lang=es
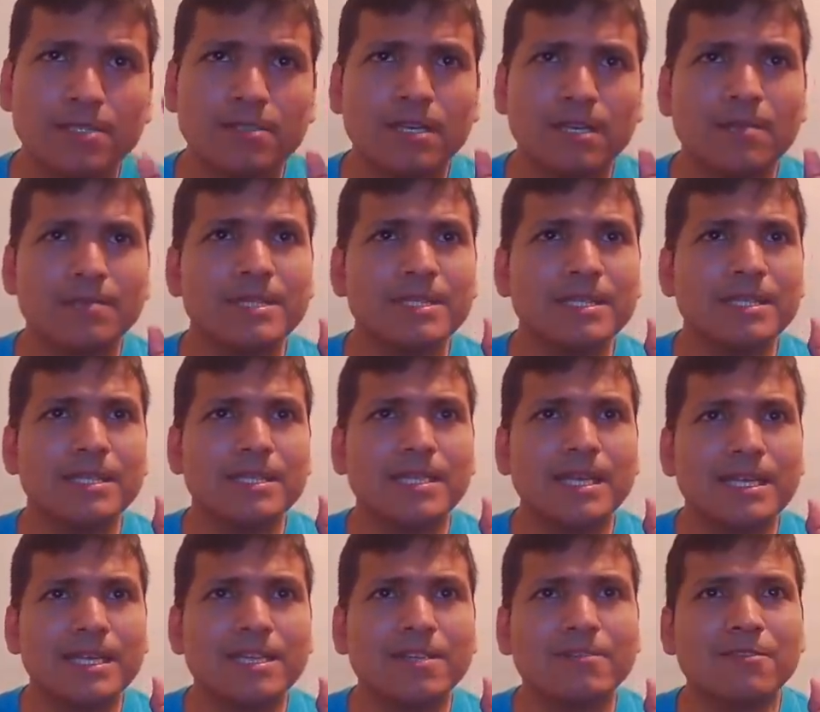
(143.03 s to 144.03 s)
solamente
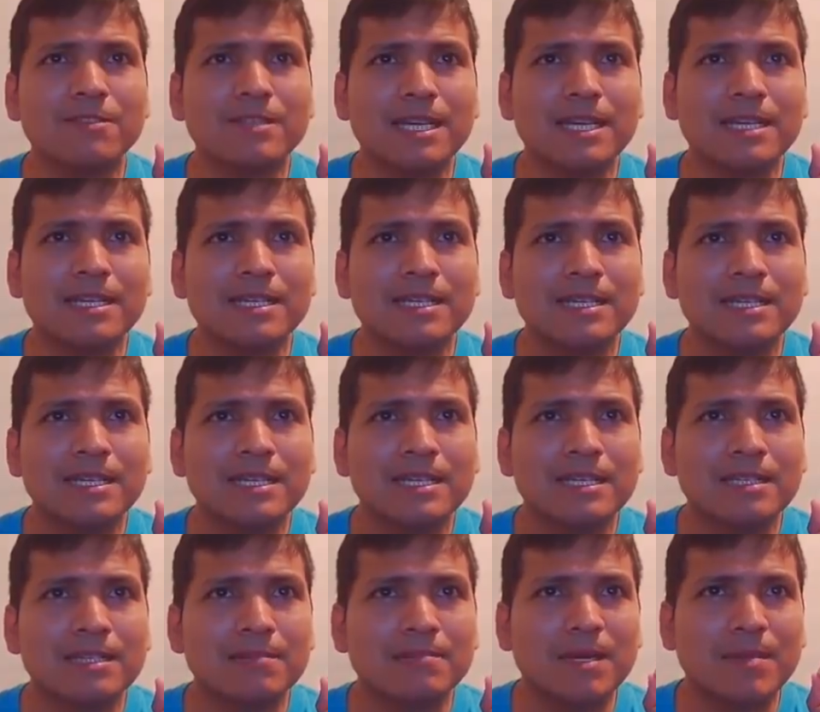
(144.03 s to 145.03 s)
hay que notar,
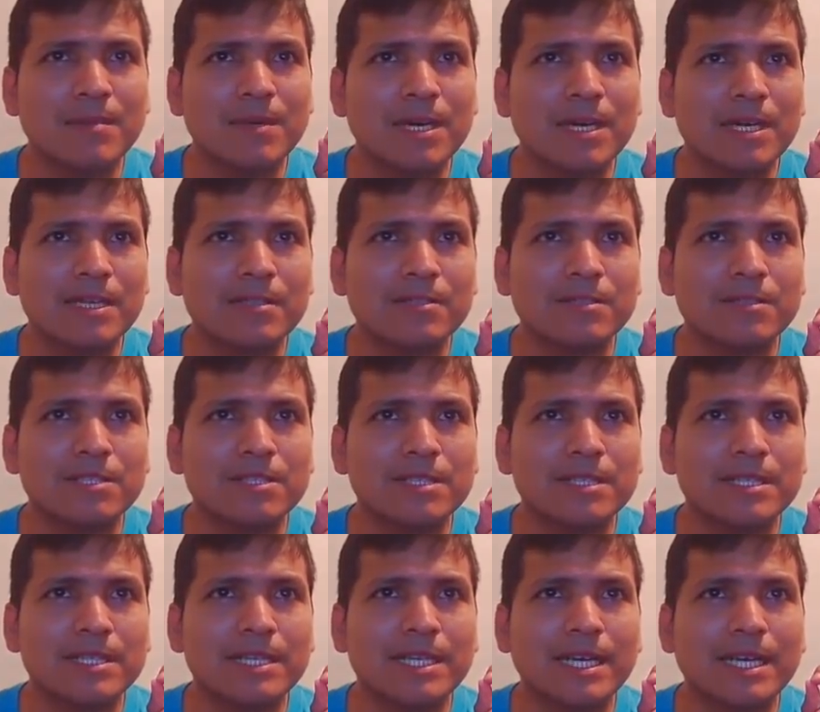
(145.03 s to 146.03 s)
vamos a
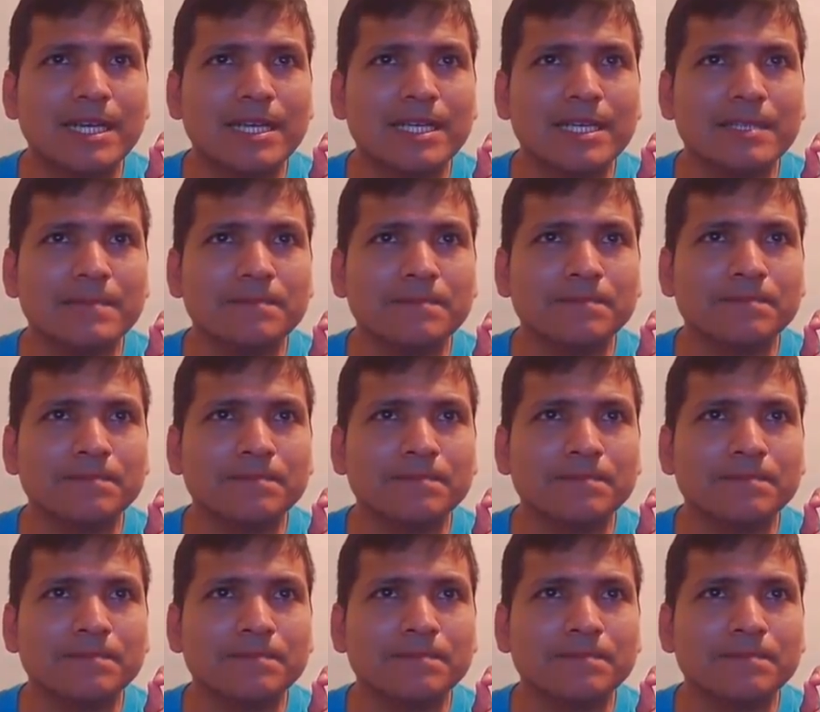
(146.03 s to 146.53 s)
retroceder aquí,